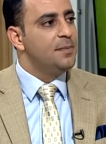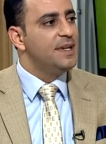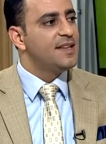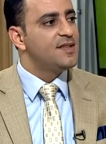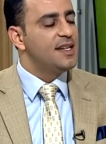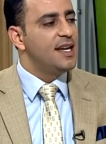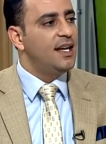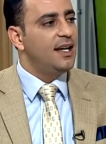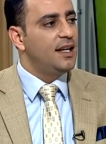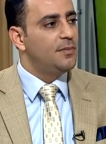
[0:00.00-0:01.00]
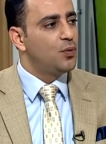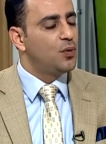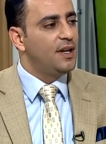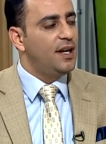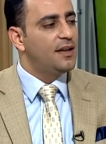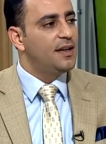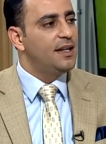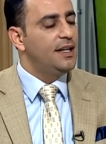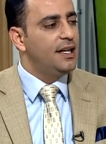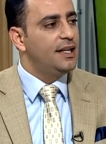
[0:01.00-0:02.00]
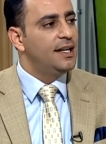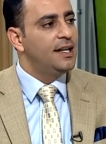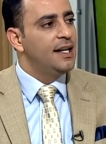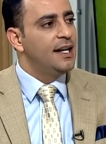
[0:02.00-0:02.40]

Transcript: من السياحة إلى الموروث الحضري إلى